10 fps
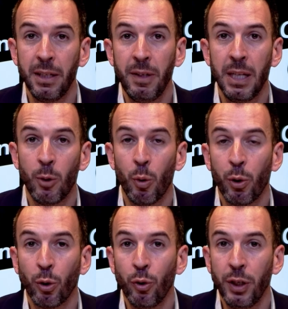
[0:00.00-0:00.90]
bien évidemment, on
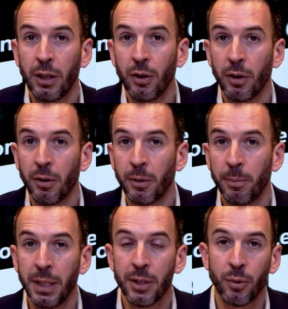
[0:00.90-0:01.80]
plante le décor, euh,
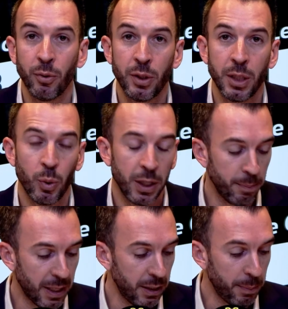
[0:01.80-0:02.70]
bien sûr, de ces
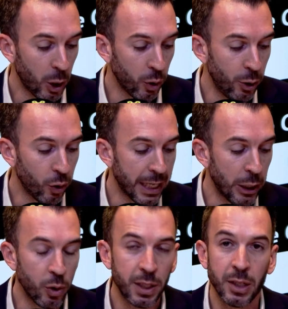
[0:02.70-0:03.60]
soirées de mardi et mercredi dans
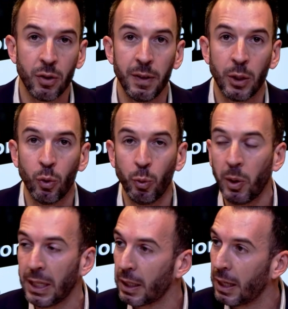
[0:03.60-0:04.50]
quelques instants avec nos
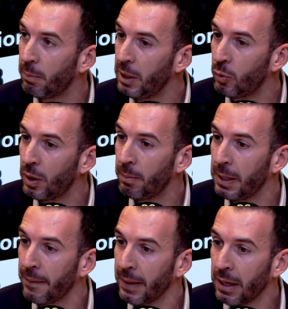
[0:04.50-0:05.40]
rubriques habituelles.
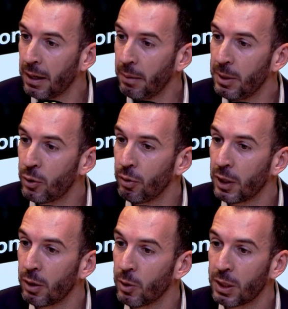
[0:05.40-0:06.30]
Mais messieurs, on
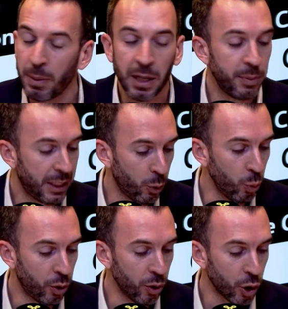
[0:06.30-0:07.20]
va commencer par un petit
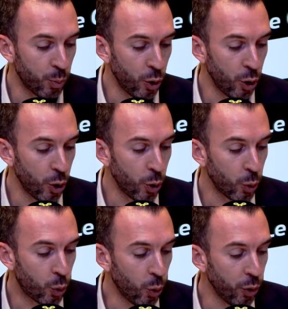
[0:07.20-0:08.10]
coup de cœur. Je
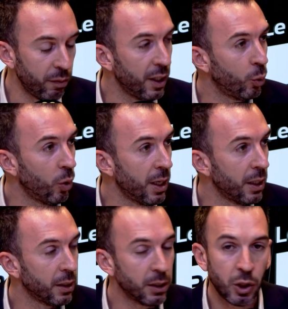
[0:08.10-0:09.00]
me tourne vers toi,